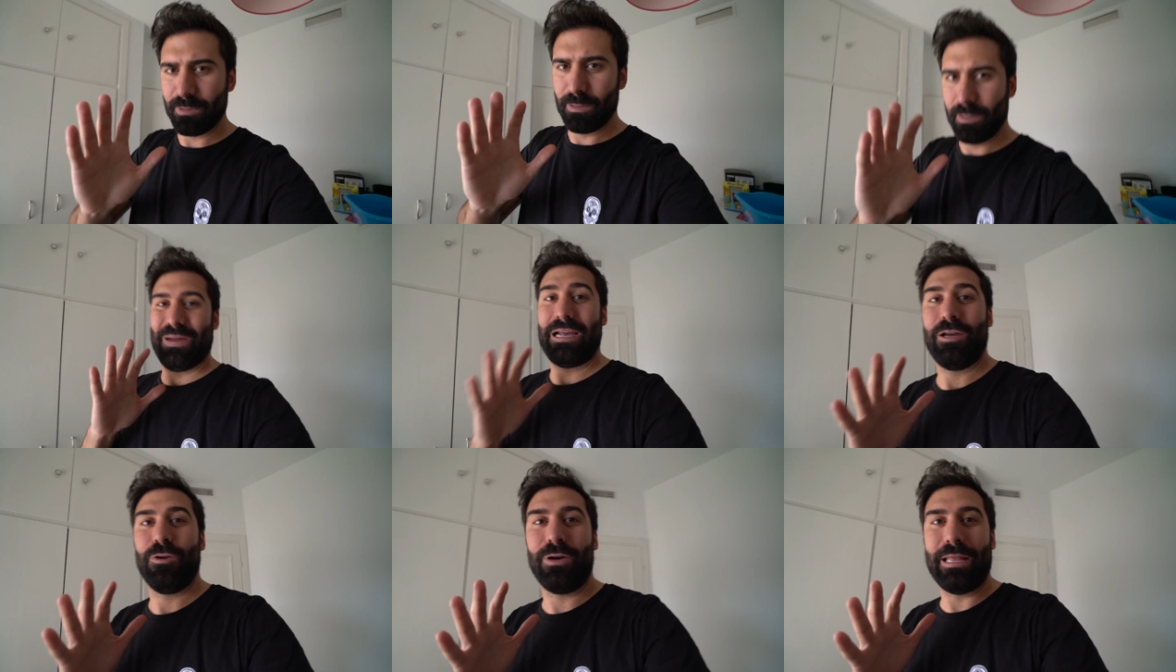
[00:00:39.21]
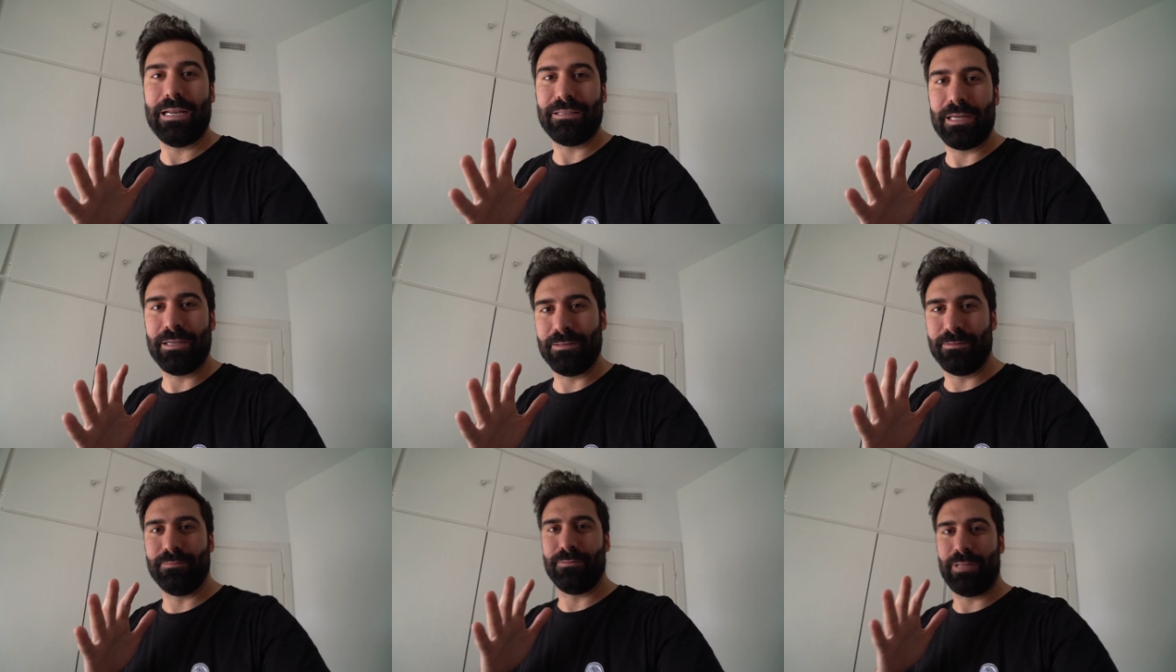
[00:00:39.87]
Para que no quedará
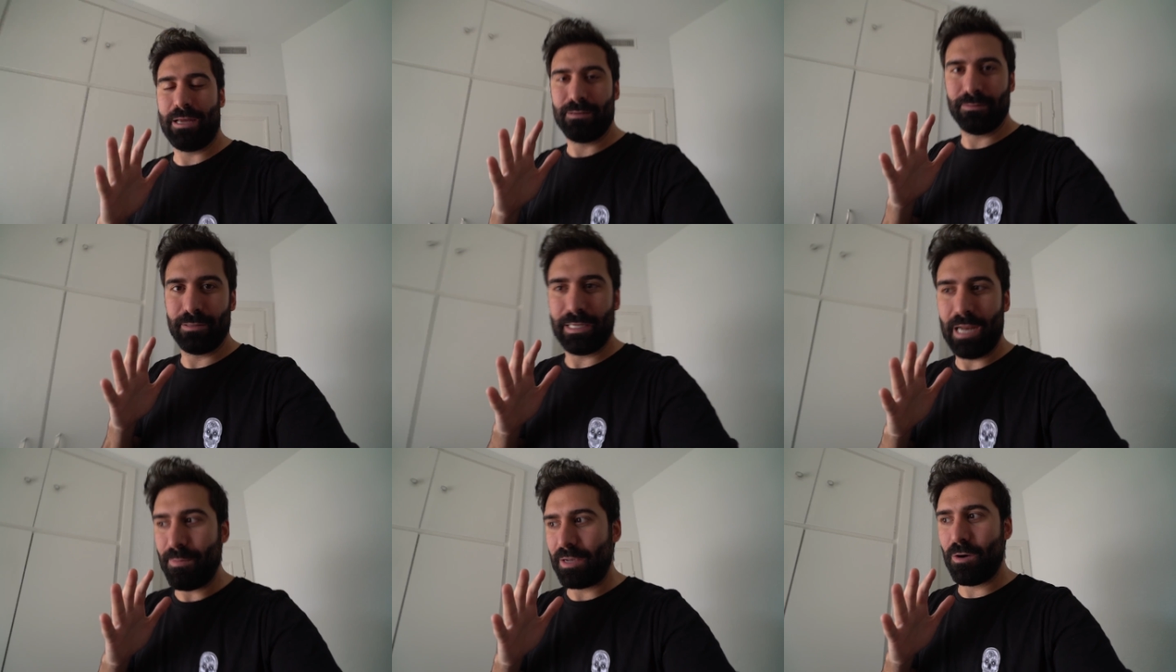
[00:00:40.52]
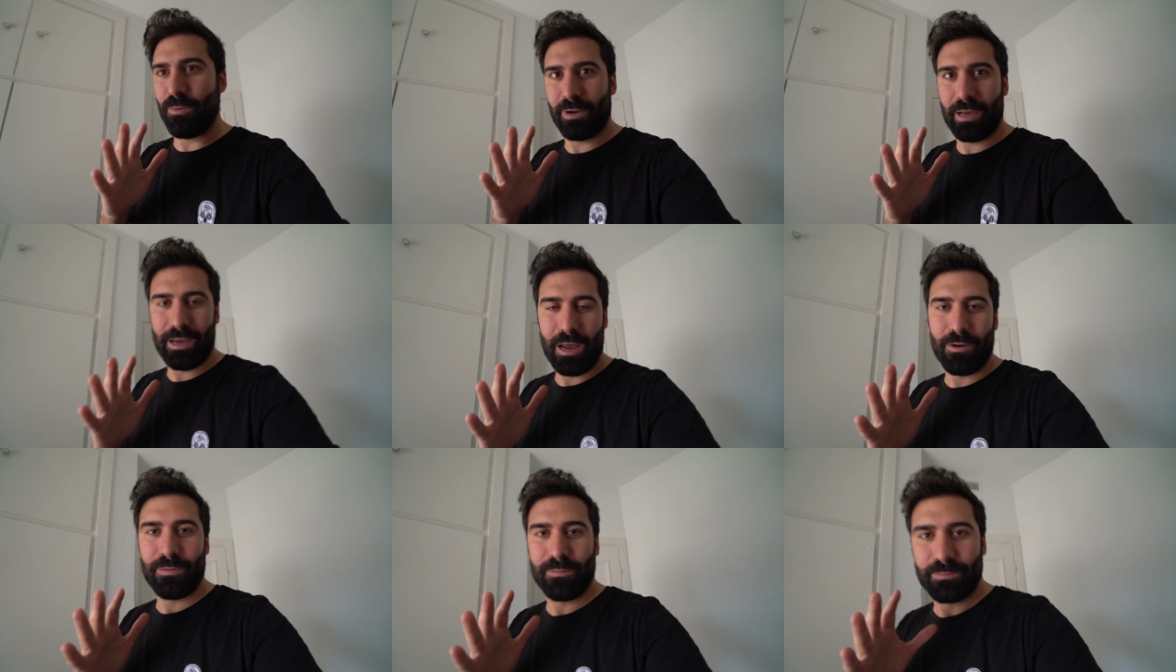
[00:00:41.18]
tan, tan dinámico, porque
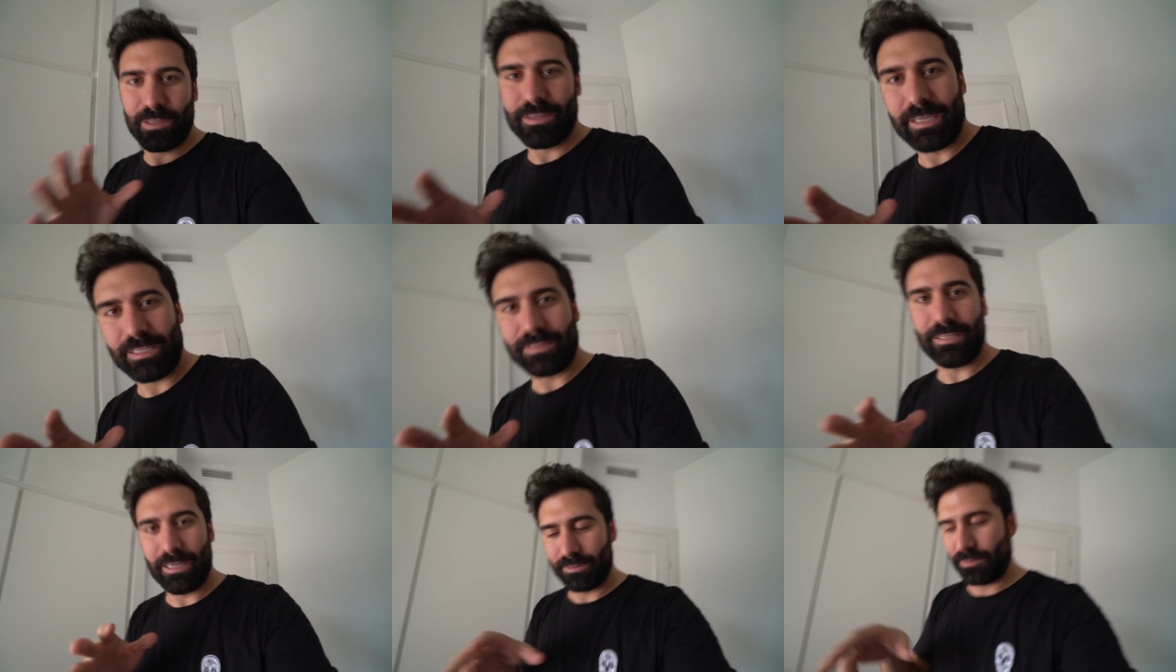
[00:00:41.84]
claro, tendré que estar